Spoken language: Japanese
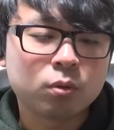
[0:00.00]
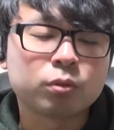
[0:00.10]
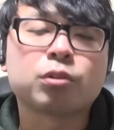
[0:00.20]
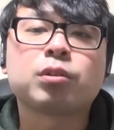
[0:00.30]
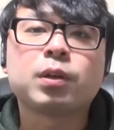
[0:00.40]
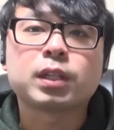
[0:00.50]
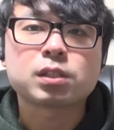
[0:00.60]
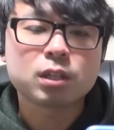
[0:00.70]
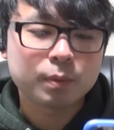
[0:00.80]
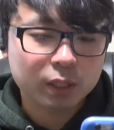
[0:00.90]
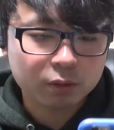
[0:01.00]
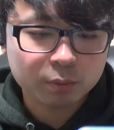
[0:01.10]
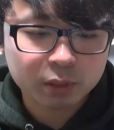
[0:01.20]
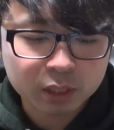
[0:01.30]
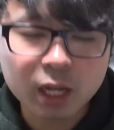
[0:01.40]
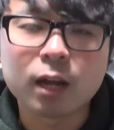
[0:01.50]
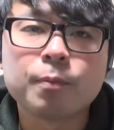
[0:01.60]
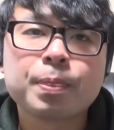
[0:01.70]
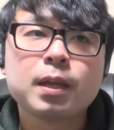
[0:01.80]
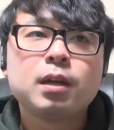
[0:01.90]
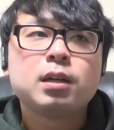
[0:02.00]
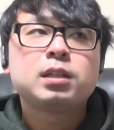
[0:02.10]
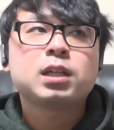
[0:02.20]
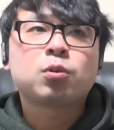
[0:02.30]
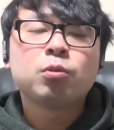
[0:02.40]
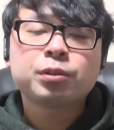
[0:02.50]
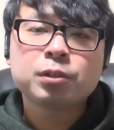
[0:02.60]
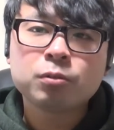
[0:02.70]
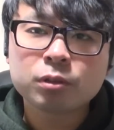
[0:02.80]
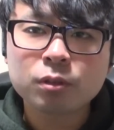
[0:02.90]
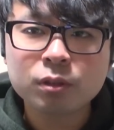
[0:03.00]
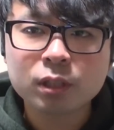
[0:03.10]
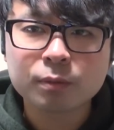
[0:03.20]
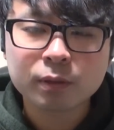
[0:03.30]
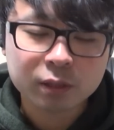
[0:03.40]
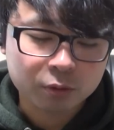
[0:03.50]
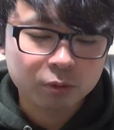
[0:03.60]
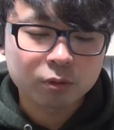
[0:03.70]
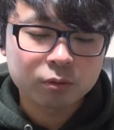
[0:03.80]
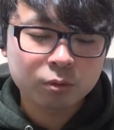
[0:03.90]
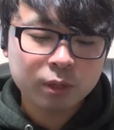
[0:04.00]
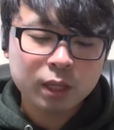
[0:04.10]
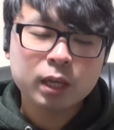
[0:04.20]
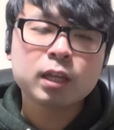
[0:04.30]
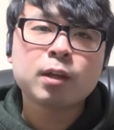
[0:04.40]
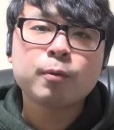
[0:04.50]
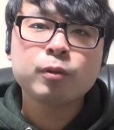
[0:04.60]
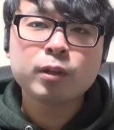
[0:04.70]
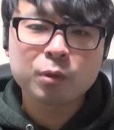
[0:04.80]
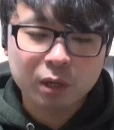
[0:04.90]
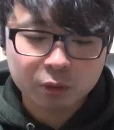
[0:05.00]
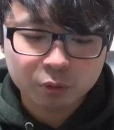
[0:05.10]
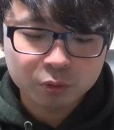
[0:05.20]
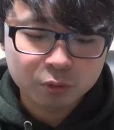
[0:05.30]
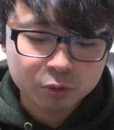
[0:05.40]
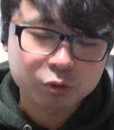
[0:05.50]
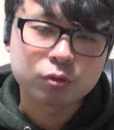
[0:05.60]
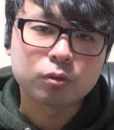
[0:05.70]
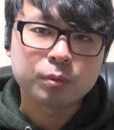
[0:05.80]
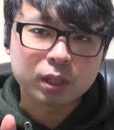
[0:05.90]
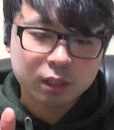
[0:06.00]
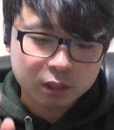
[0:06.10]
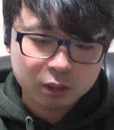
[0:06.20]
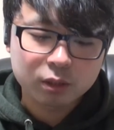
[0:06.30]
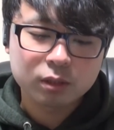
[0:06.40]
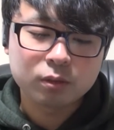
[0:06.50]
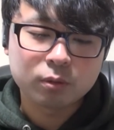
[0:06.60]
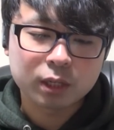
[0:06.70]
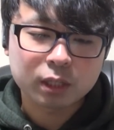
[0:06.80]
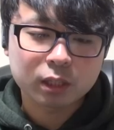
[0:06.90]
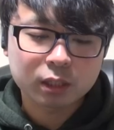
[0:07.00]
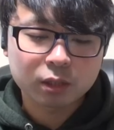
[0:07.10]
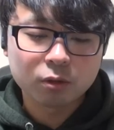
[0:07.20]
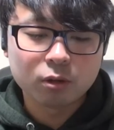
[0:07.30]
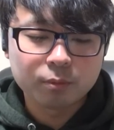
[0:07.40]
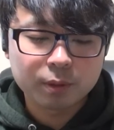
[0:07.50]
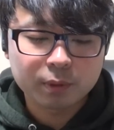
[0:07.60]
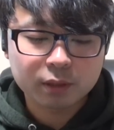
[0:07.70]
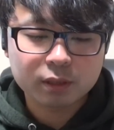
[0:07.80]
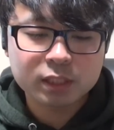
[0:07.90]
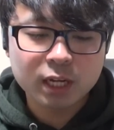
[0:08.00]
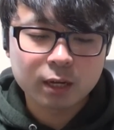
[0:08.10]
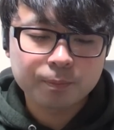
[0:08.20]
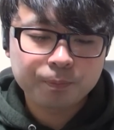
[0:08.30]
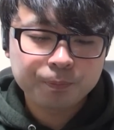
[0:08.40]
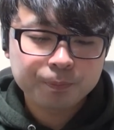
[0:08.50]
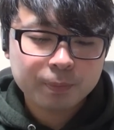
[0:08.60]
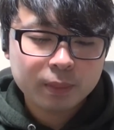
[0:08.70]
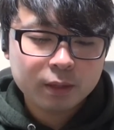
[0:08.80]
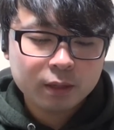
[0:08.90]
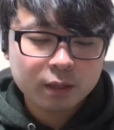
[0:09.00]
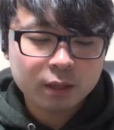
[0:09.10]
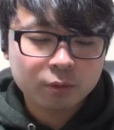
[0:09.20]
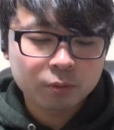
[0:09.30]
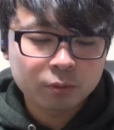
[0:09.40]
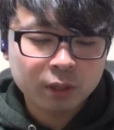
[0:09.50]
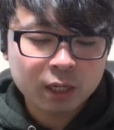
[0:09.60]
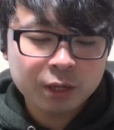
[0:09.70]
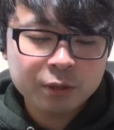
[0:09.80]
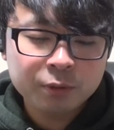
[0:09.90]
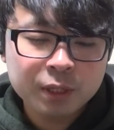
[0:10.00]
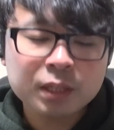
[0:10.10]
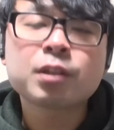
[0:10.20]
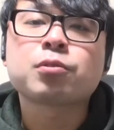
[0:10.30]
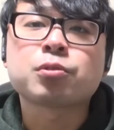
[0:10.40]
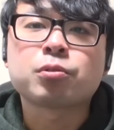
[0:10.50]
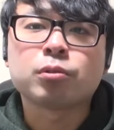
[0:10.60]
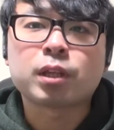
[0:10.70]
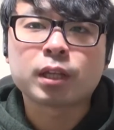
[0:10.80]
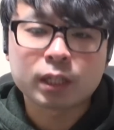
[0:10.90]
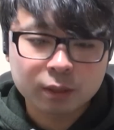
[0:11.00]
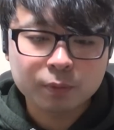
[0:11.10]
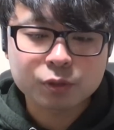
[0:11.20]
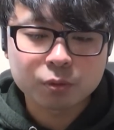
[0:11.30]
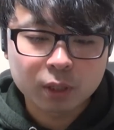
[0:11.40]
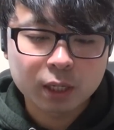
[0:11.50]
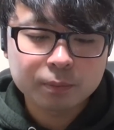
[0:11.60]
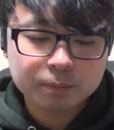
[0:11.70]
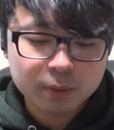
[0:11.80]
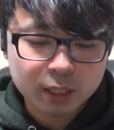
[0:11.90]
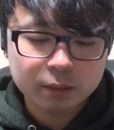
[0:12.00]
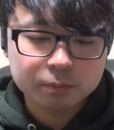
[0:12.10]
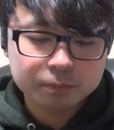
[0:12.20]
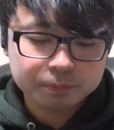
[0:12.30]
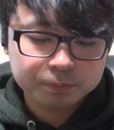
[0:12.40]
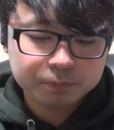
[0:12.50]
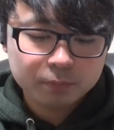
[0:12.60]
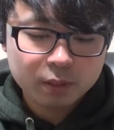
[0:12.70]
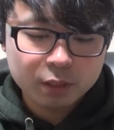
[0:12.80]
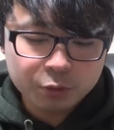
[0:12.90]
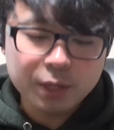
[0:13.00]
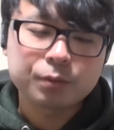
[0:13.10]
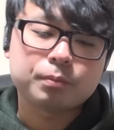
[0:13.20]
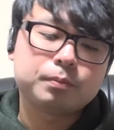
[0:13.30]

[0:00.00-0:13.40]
高速で私は回っておりますさあじゃあ高速高速って言いますけどどれだけなものなのかというのをちょっと皆さんにご覧いただきたいと思いますじゃあ、えー、この明るいお姉さんとちょっと戦ってみましょうかはいで